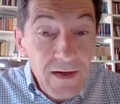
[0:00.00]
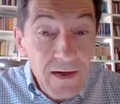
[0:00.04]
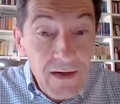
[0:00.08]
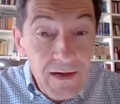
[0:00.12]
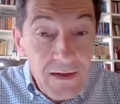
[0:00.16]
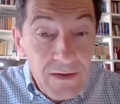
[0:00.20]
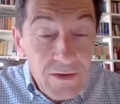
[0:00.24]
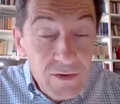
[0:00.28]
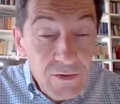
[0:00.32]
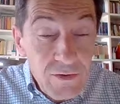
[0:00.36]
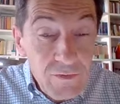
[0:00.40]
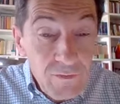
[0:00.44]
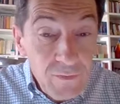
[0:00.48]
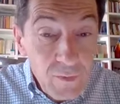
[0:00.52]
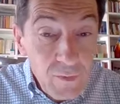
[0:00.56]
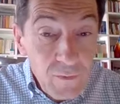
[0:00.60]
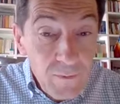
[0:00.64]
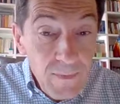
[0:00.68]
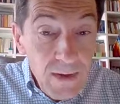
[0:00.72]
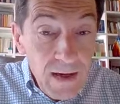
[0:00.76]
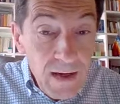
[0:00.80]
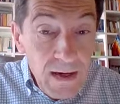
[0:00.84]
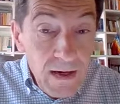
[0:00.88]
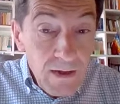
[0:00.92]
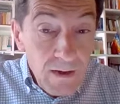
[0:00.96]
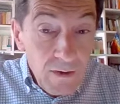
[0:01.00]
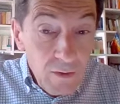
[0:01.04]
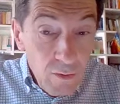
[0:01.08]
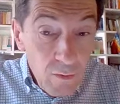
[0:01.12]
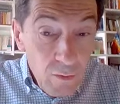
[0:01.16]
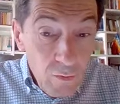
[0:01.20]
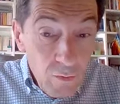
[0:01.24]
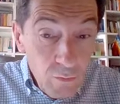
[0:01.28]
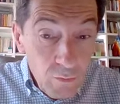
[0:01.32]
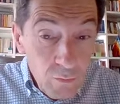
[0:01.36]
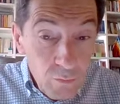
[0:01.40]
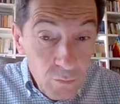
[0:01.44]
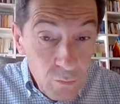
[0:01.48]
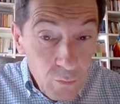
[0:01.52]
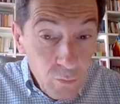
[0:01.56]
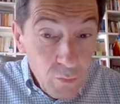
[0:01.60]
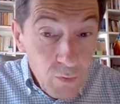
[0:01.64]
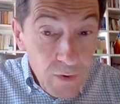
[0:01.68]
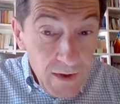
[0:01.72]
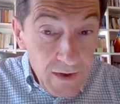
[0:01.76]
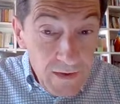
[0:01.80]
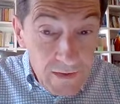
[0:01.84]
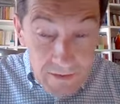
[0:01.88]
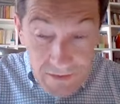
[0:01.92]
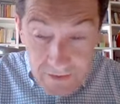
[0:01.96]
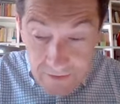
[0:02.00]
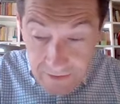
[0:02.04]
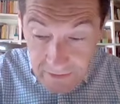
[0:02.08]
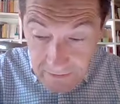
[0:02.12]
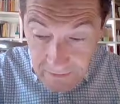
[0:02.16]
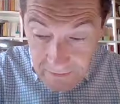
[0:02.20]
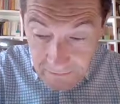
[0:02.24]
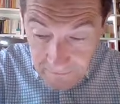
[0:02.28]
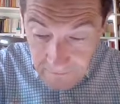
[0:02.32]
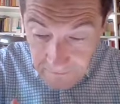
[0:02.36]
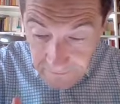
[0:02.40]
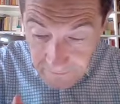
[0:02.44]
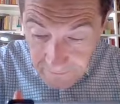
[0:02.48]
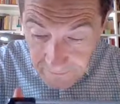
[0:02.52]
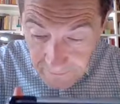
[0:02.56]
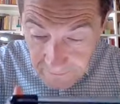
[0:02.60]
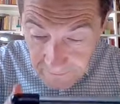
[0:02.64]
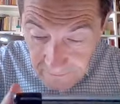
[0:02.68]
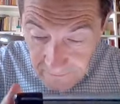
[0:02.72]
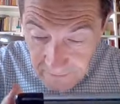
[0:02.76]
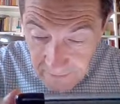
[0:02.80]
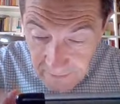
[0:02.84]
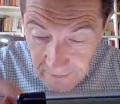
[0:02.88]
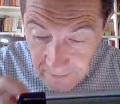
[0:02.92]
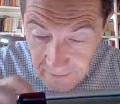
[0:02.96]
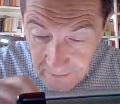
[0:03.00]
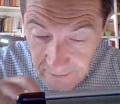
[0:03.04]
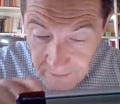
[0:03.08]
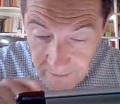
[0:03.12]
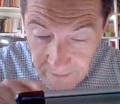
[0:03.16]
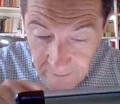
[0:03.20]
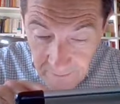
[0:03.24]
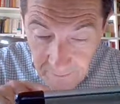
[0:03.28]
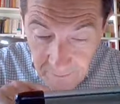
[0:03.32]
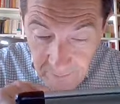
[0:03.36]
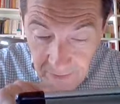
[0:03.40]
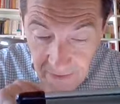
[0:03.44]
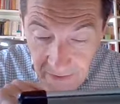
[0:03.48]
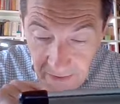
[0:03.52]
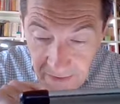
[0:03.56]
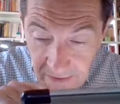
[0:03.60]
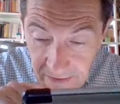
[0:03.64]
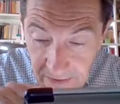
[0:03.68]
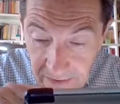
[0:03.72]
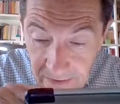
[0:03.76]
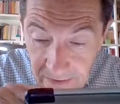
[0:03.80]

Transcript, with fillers: alla legge formale con durezza per